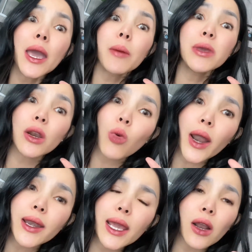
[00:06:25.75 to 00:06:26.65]
biar
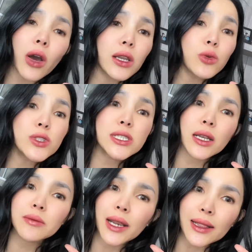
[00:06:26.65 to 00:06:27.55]
one day kalau ada
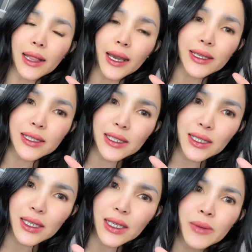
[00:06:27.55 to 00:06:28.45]
ujian berat
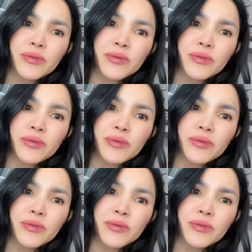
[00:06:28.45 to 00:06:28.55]
lagi